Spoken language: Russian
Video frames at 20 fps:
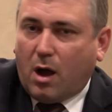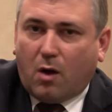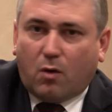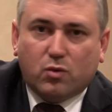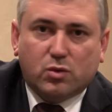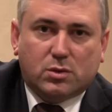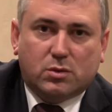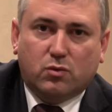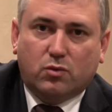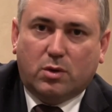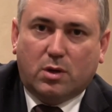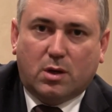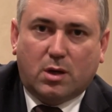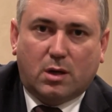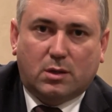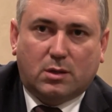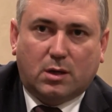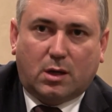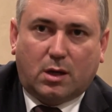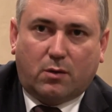а услуги
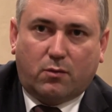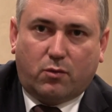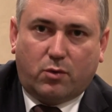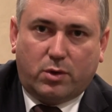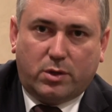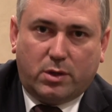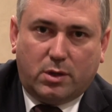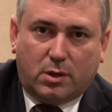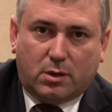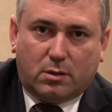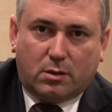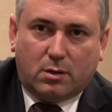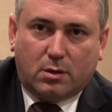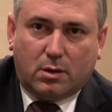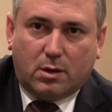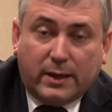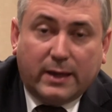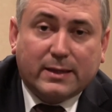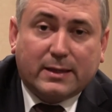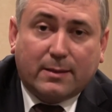как таковой нет.
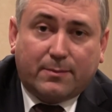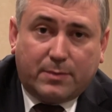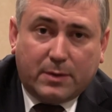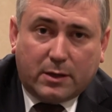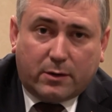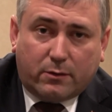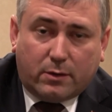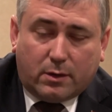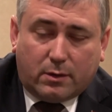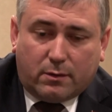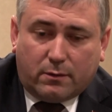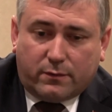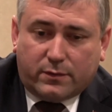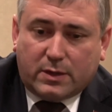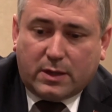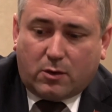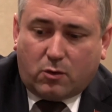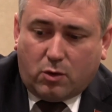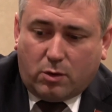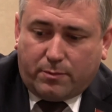Это первое.
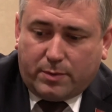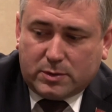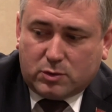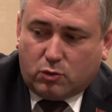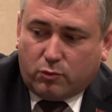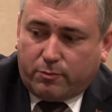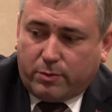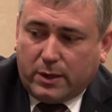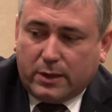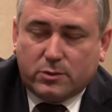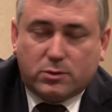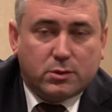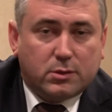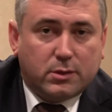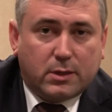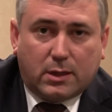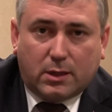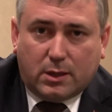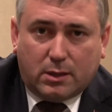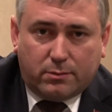Второе, поступают
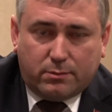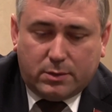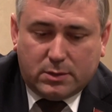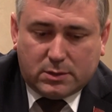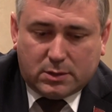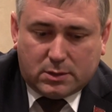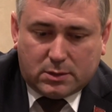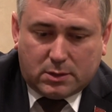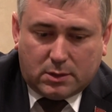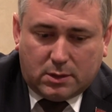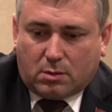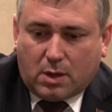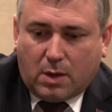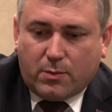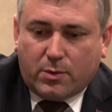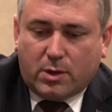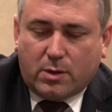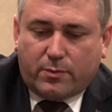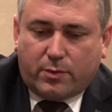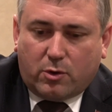сигналы от бизнеса. Ко
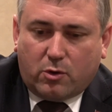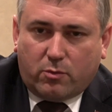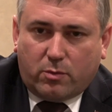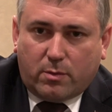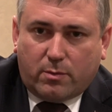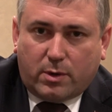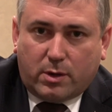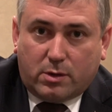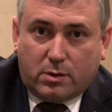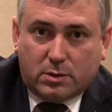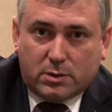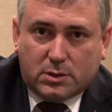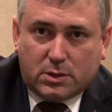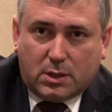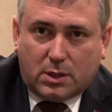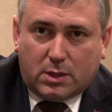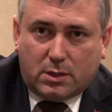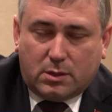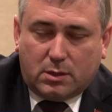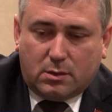мне на приеме
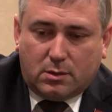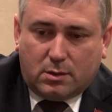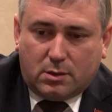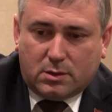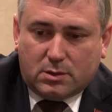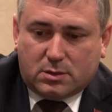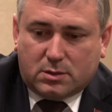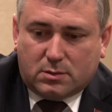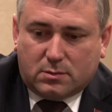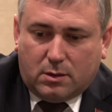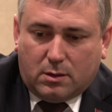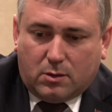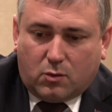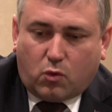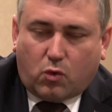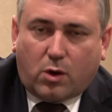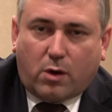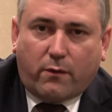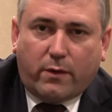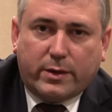обратился один из
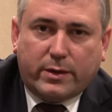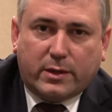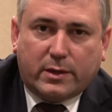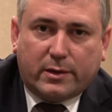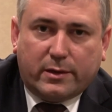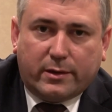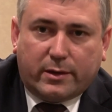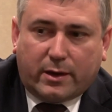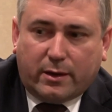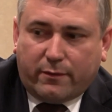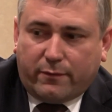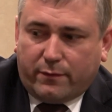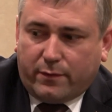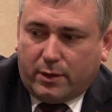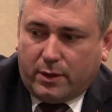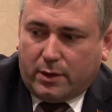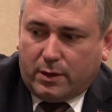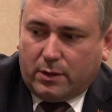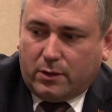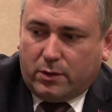руководителей
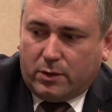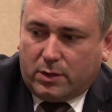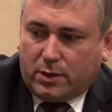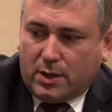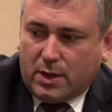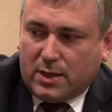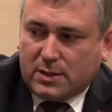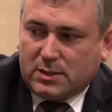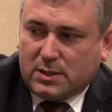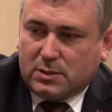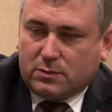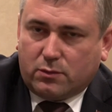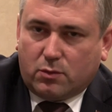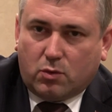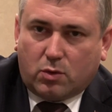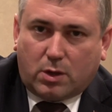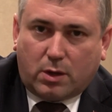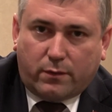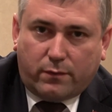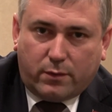кафе и говорит, я за
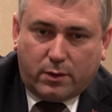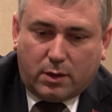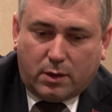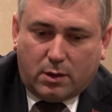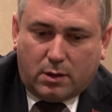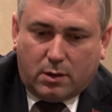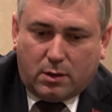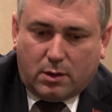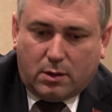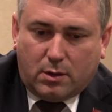свое кафе